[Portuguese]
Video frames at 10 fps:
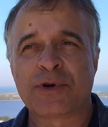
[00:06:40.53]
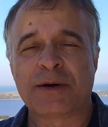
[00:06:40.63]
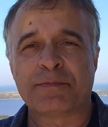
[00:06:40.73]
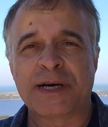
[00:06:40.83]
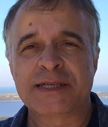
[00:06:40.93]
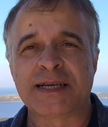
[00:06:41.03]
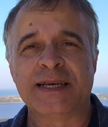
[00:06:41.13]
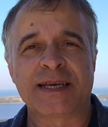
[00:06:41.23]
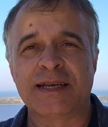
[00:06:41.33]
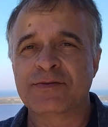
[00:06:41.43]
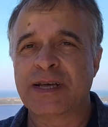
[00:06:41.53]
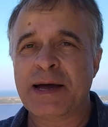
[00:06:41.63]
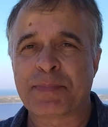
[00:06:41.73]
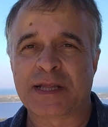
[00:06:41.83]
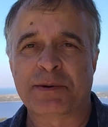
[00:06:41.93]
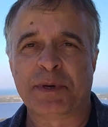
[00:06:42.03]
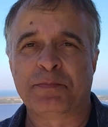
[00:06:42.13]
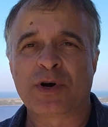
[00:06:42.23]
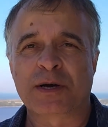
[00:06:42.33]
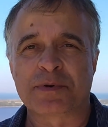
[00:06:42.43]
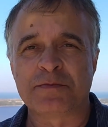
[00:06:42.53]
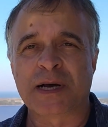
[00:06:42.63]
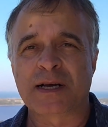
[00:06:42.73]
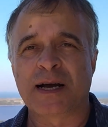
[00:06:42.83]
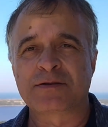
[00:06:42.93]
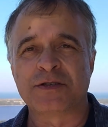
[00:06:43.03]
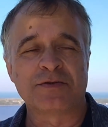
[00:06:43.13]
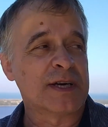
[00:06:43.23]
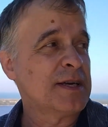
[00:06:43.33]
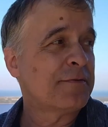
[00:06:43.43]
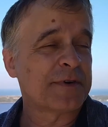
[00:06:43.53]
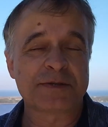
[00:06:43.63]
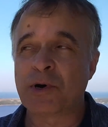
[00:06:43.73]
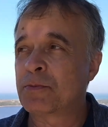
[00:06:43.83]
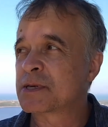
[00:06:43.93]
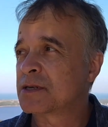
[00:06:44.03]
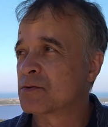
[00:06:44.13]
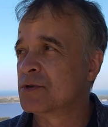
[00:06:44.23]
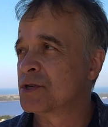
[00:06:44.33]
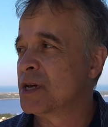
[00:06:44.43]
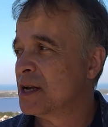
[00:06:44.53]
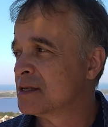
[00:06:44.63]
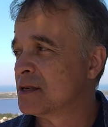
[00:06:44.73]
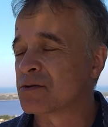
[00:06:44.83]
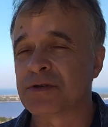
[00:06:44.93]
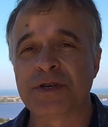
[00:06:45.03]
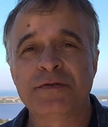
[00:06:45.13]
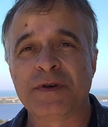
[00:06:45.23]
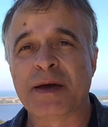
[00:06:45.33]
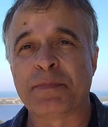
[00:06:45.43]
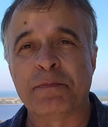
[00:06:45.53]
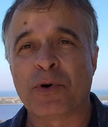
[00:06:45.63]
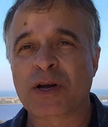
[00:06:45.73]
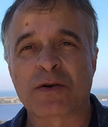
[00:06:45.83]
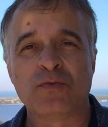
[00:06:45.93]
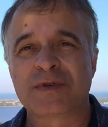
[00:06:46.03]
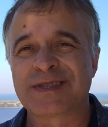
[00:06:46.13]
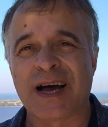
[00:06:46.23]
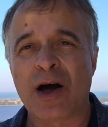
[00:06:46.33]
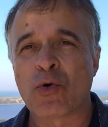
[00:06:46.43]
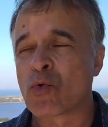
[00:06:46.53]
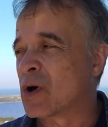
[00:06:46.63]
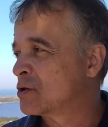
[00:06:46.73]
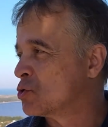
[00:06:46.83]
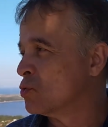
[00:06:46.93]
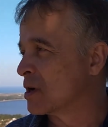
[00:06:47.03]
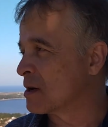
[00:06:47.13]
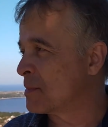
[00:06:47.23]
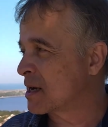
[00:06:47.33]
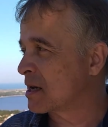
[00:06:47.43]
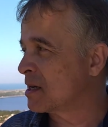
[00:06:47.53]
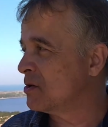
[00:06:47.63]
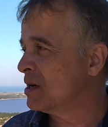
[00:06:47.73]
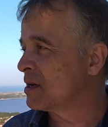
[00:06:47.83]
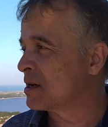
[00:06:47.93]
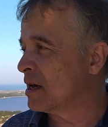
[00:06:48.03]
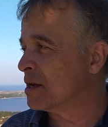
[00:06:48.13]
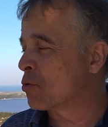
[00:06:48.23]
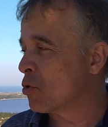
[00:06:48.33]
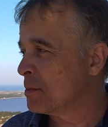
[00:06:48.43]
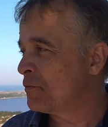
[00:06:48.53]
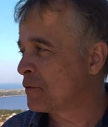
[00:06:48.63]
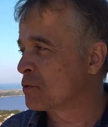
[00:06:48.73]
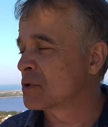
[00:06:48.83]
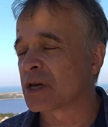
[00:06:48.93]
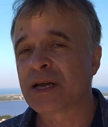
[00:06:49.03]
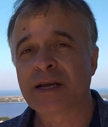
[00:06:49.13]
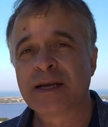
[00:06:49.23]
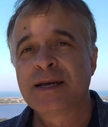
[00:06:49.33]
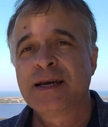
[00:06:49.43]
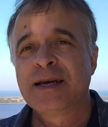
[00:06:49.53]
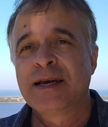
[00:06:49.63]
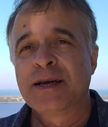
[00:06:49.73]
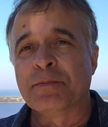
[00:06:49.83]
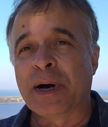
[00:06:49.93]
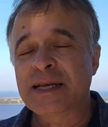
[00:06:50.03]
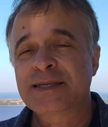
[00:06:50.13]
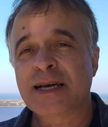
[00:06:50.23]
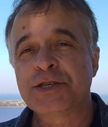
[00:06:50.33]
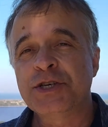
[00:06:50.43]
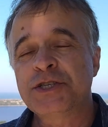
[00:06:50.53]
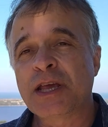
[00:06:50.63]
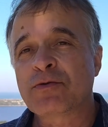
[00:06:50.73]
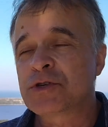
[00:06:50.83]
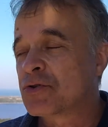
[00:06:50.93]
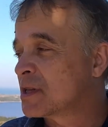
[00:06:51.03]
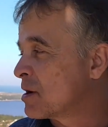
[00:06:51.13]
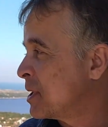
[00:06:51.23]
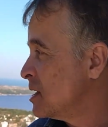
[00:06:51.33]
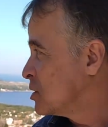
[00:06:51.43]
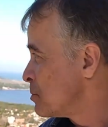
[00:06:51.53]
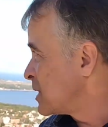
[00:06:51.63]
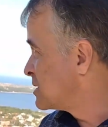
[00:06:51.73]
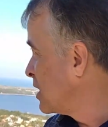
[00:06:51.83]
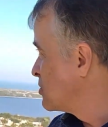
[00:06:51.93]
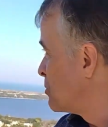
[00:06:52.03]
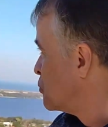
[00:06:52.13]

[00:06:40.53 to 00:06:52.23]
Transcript: pro rapaz ali que não dá para dar pipoca pros macacos. Isso aí faz mal para a saúde deles, inclusive é pipoca com sal, com açúcar. O macaquinho ele, ele come fruta, né? Mas a gente tem que continuar trabalhando, o passeio está